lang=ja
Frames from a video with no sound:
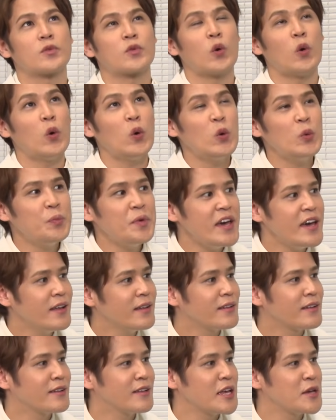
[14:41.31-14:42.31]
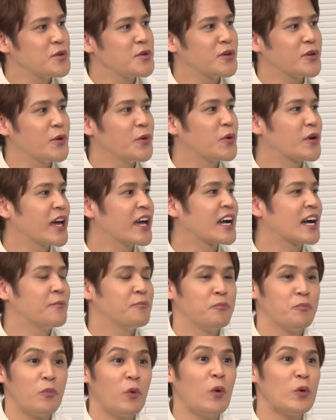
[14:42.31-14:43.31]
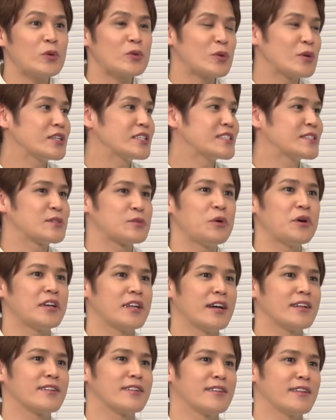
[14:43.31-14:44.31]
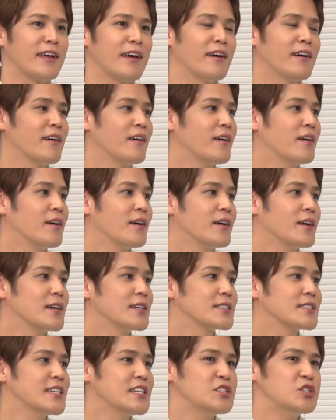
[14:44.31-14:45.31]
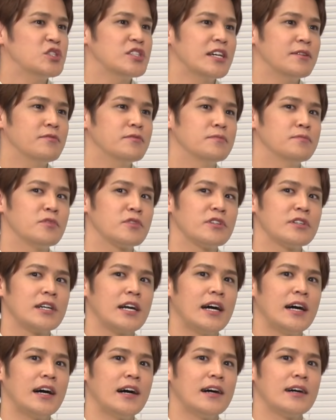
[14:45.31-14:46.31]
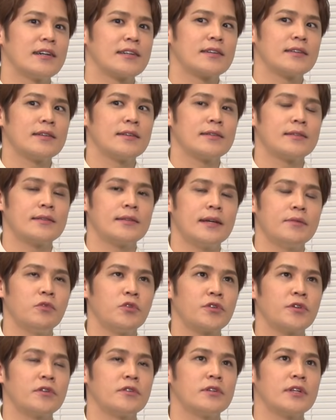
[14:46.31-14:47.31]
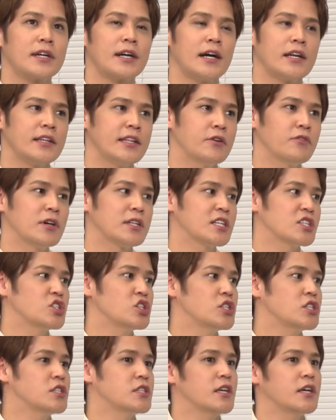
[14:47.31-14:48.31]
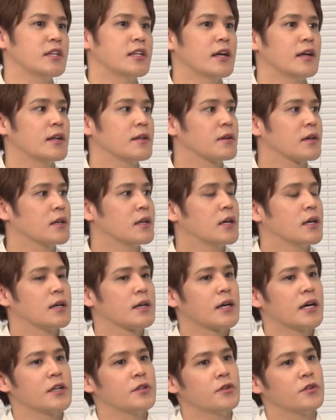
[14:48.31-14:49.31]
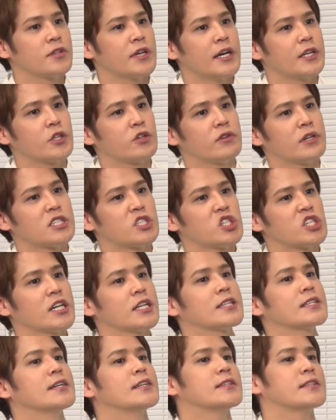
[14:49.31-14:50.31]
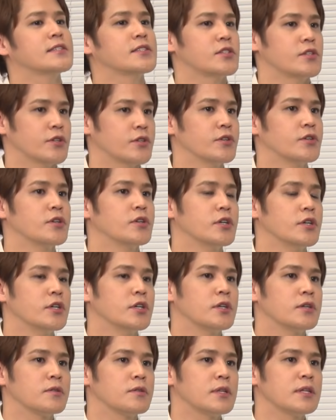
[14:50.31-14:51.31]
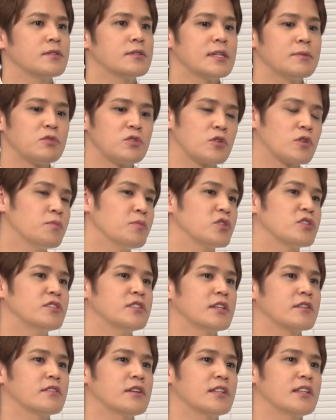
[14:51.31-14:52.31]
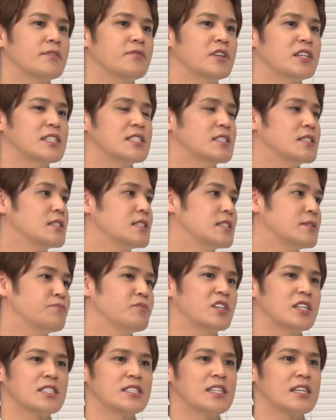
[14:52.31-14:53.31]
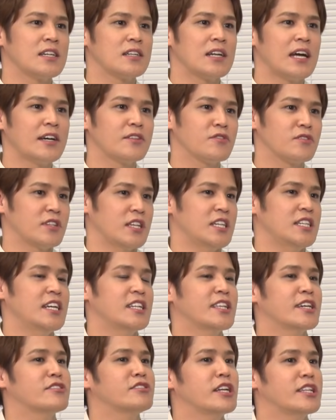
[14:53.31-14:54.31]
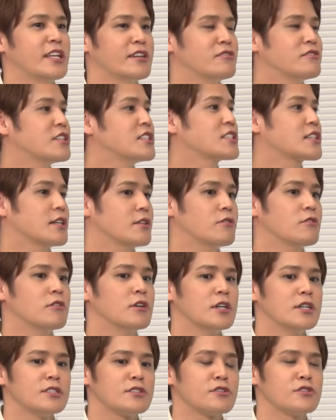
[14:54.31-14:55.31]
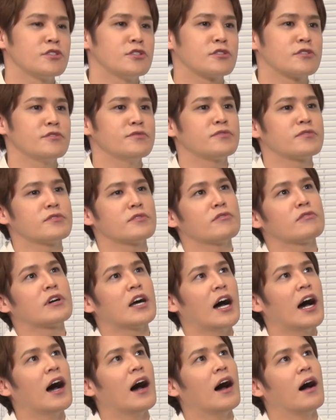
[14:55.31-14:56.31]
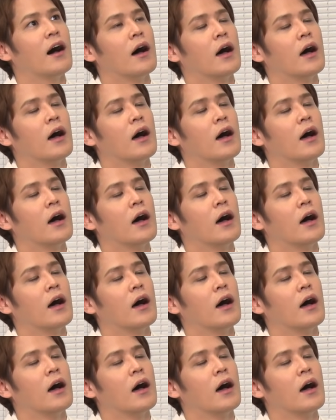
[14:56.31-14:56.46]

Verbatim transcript: 透明っていう表現が本当にすごいなって最初多分僕がデモ曲で仮で私していた仮のタイトルは違ったんですよ。はいはい、ででもそこも組んでくれてブレス「ブレスイング・ライト」って入れてくれてるんですけど、うんはい、その祝福とか